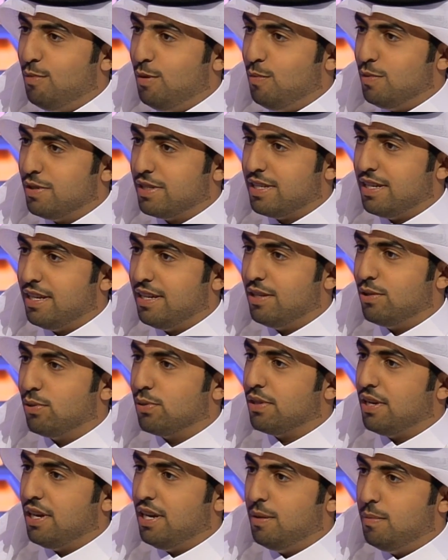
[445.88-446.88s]
المجتهد
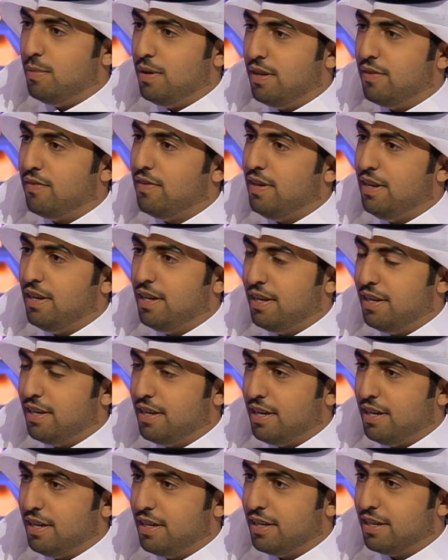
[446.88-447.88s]
والطالب اللي فعلا
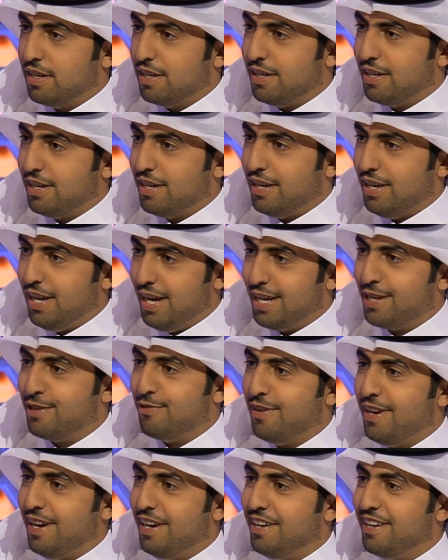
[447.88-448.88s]
يعني آه، انحك
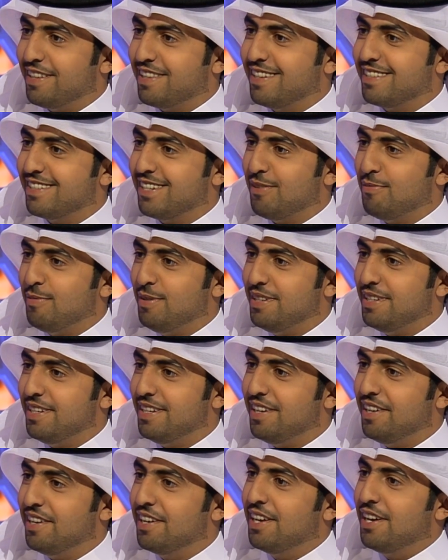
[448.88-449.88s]
في حياته
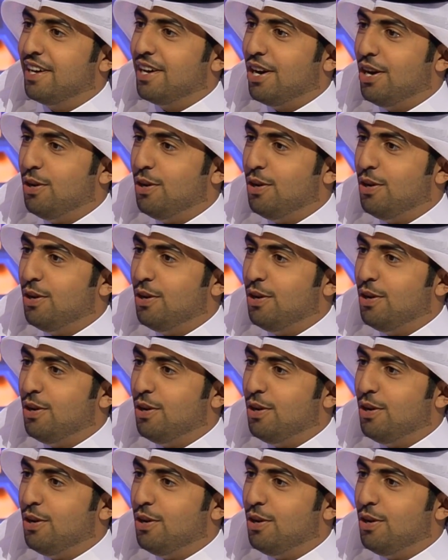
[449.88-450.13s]
الجامعيه صحيح.